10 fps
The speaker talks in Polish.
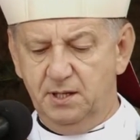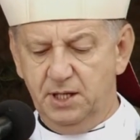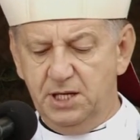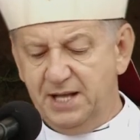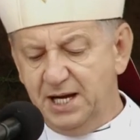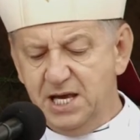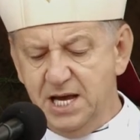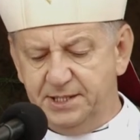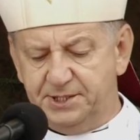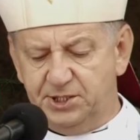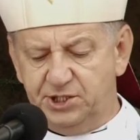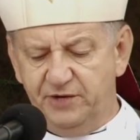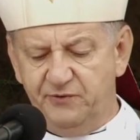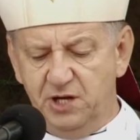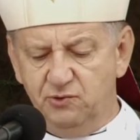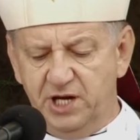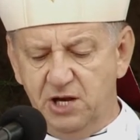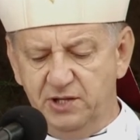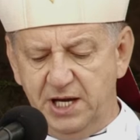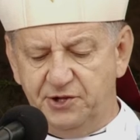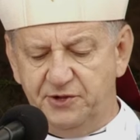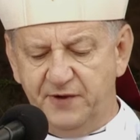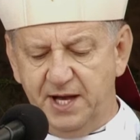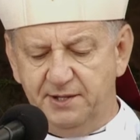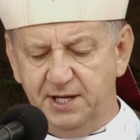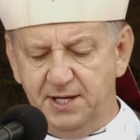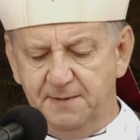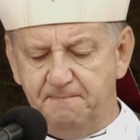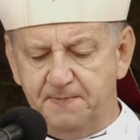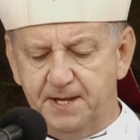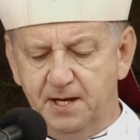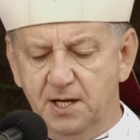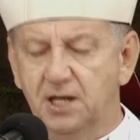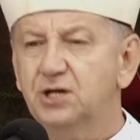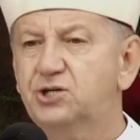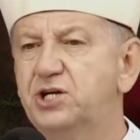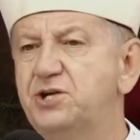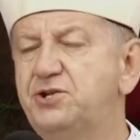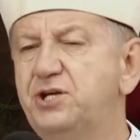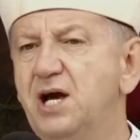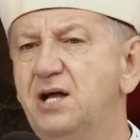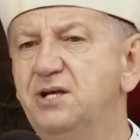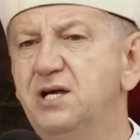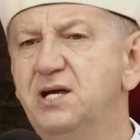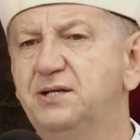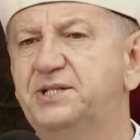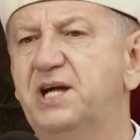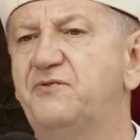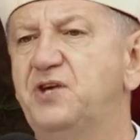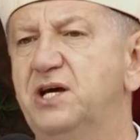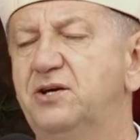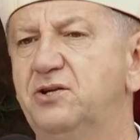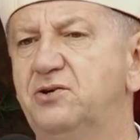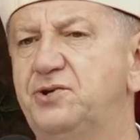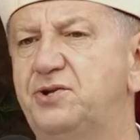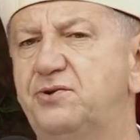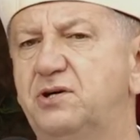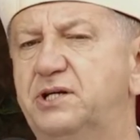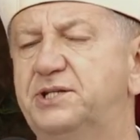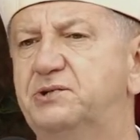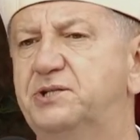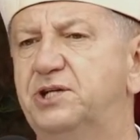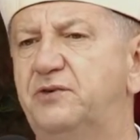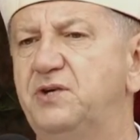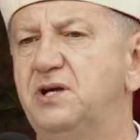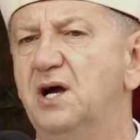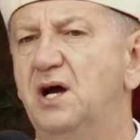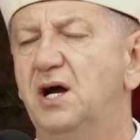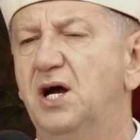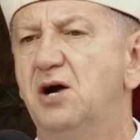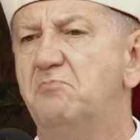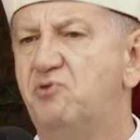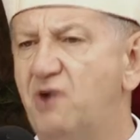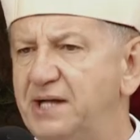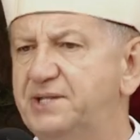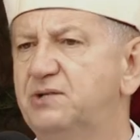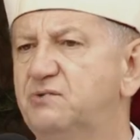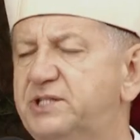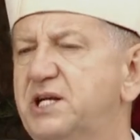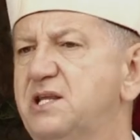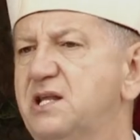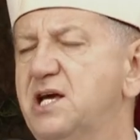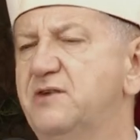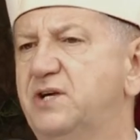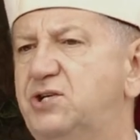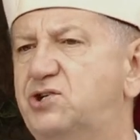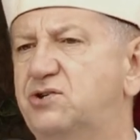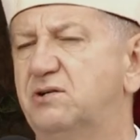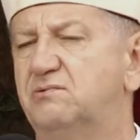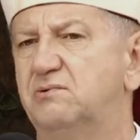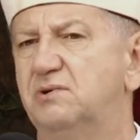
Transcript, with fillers: I tak jest, że w wielu rejonach świata chrześcijanie za wierność Chrystusowi płacą cenę najwyższą.